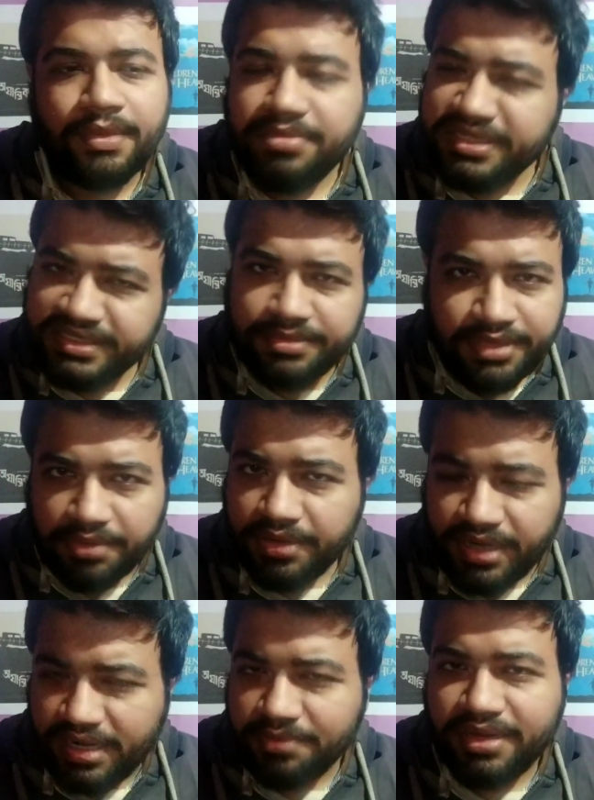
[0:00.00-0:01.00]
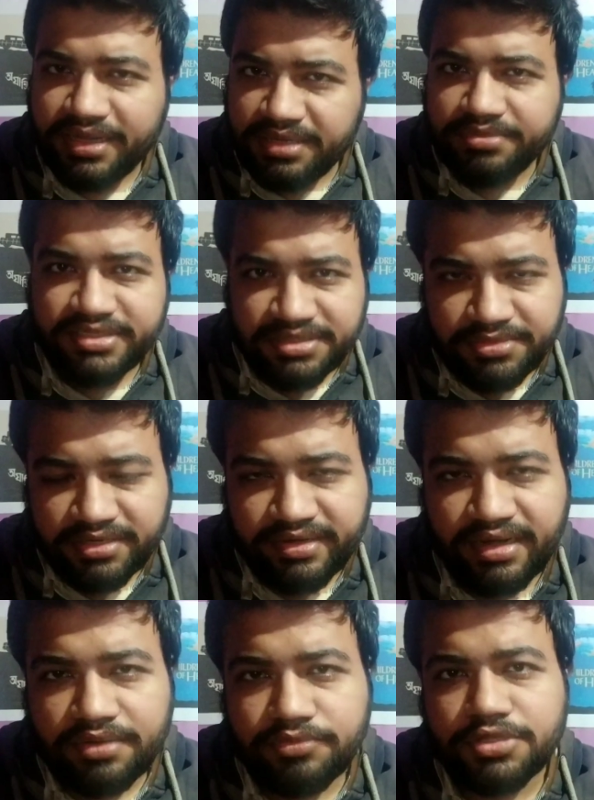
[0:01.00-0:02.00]
বিজিএমটা আমার খারাপ লাগেনি বিজিএমটা
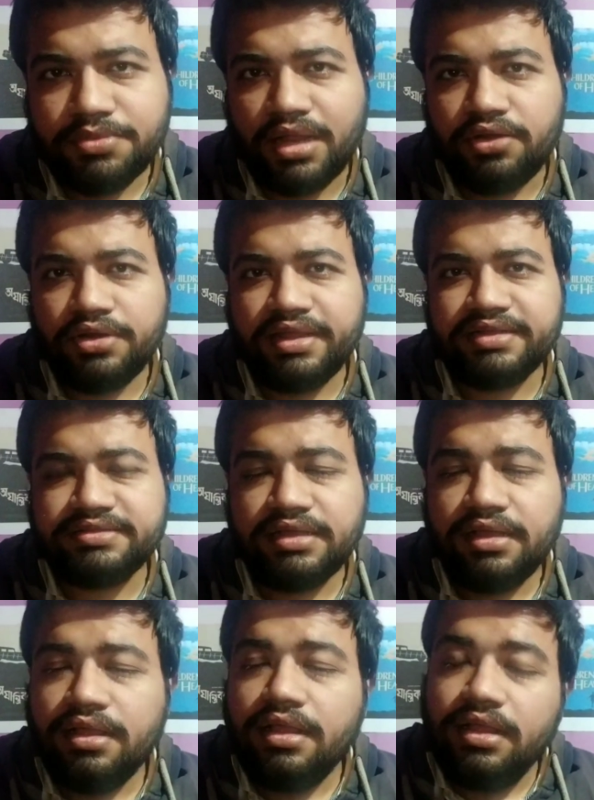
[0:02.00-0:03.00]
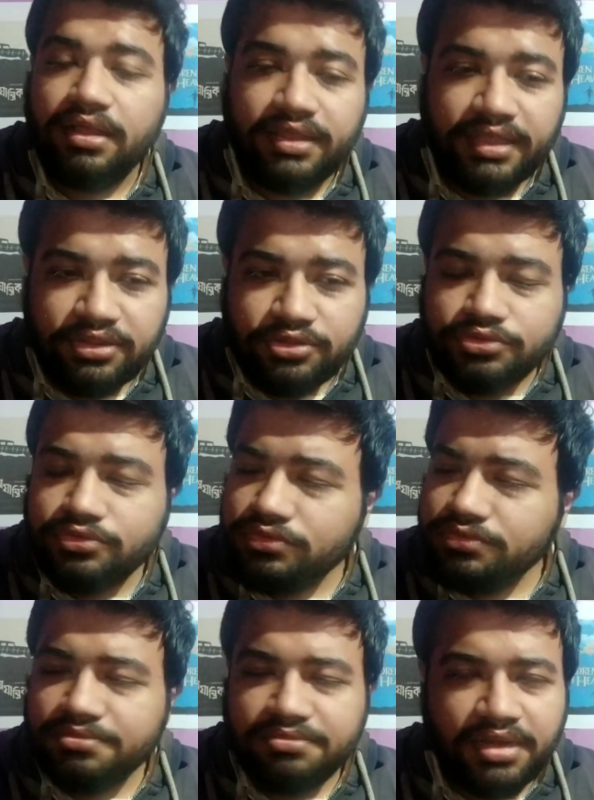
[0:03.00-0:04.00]
ট্রেলারের মধ্যে ভালো লেগেছে কিন্তু
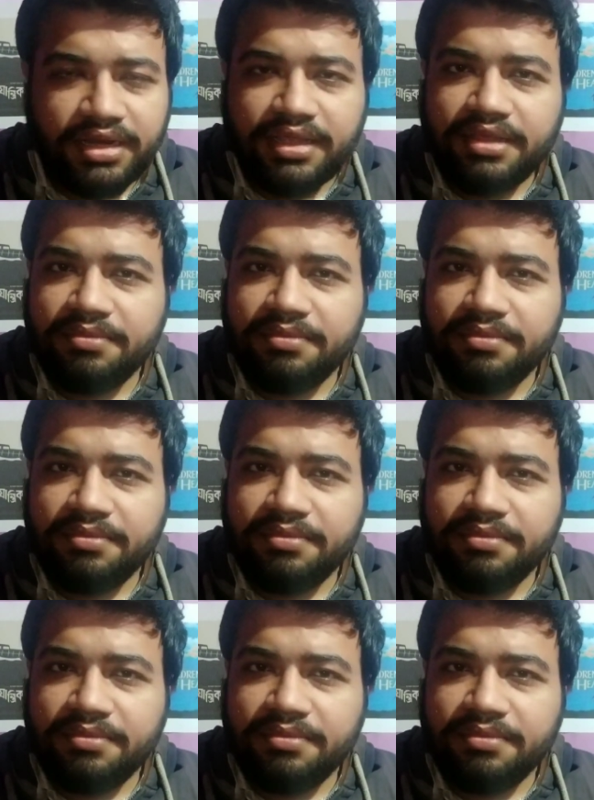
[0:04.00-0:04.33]
মানে